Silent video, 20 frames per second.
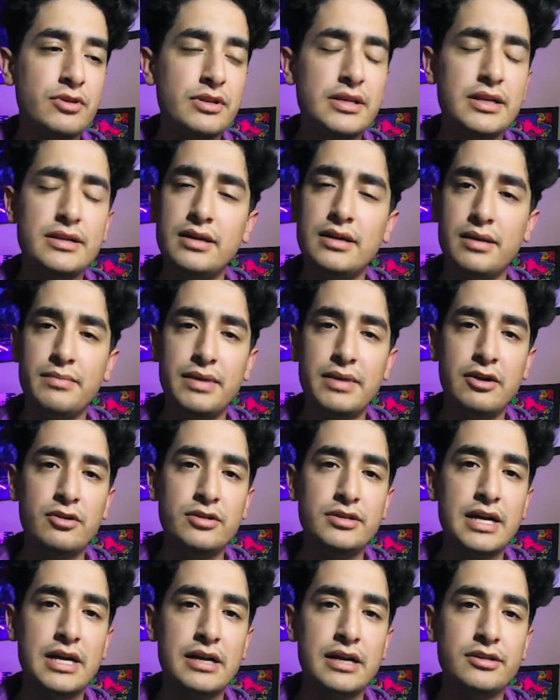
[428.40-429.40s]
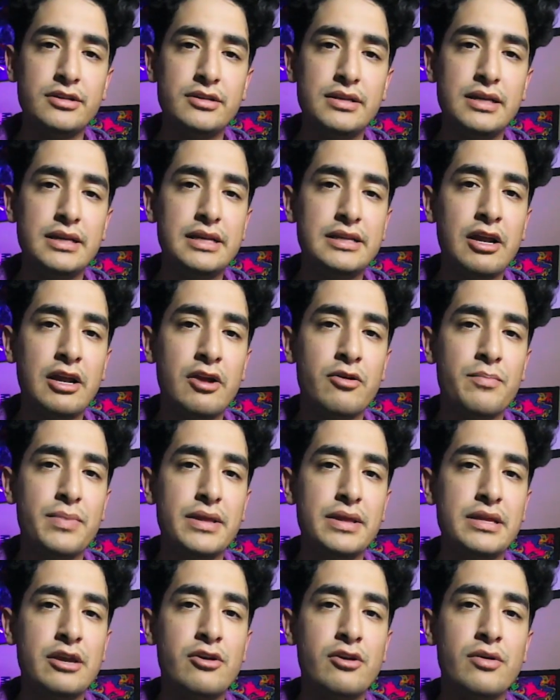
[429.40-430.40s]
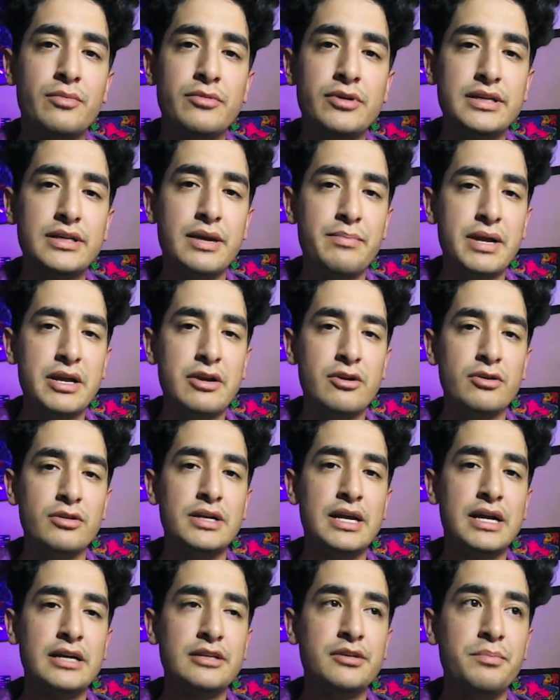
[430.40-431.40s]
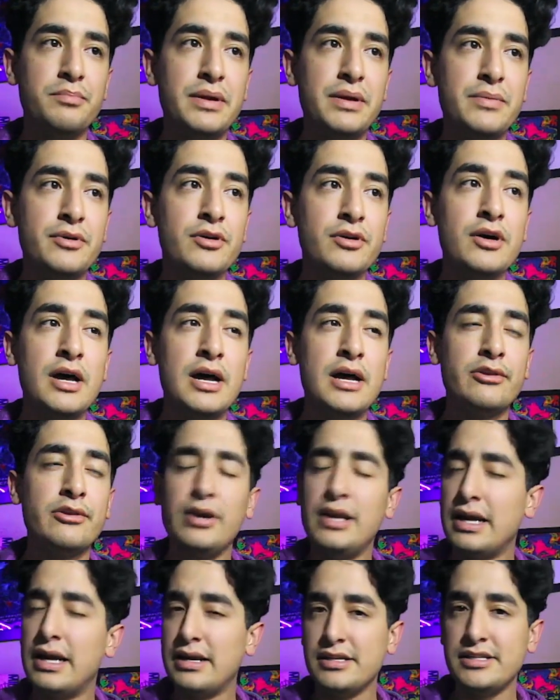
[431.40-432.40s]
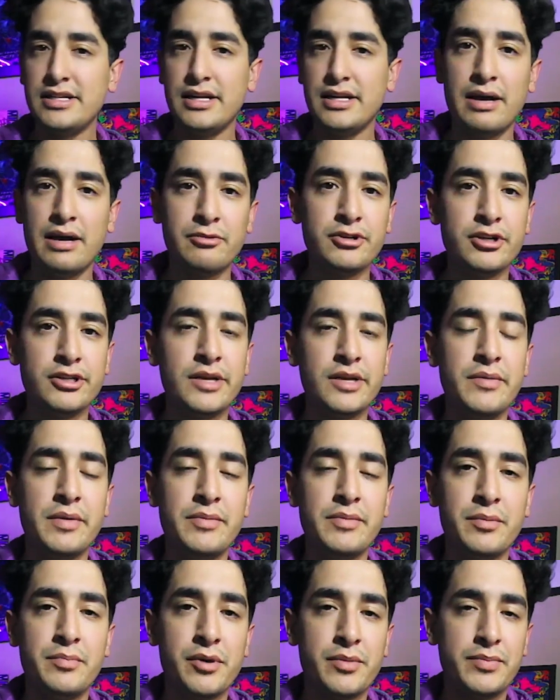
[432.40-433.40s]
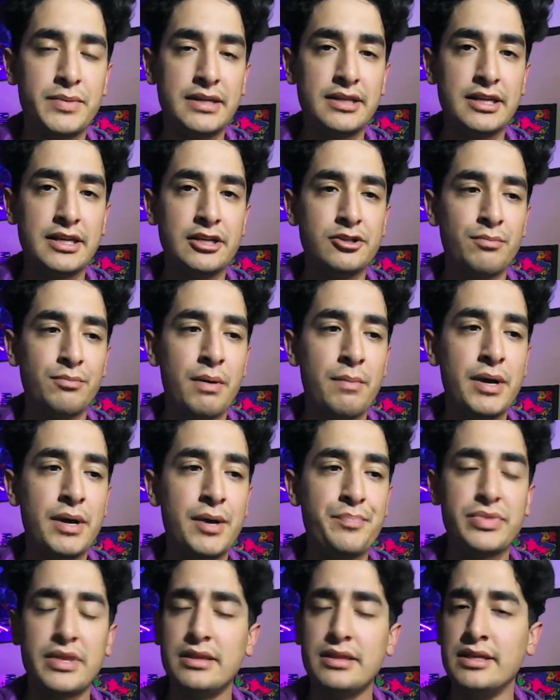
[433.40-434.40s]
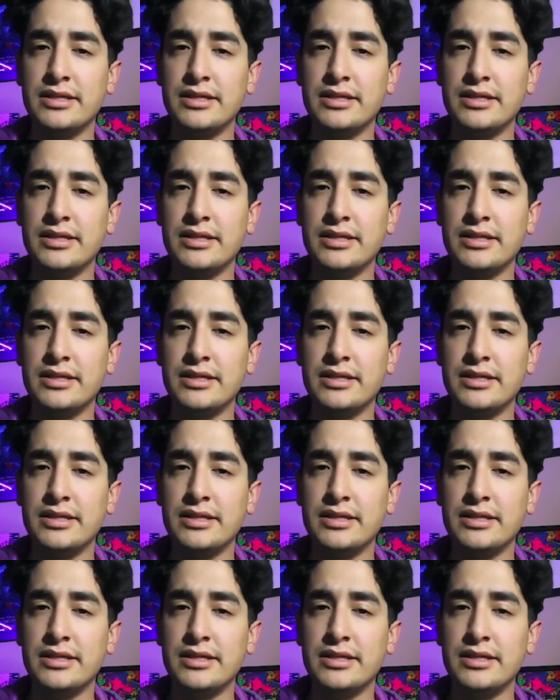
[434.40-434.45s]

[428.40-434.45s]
tú entender a Michael Jackson tienes que comprender cómo es que Michael Jackson vivió toda la clase de abusos que vivió por parte de su papá,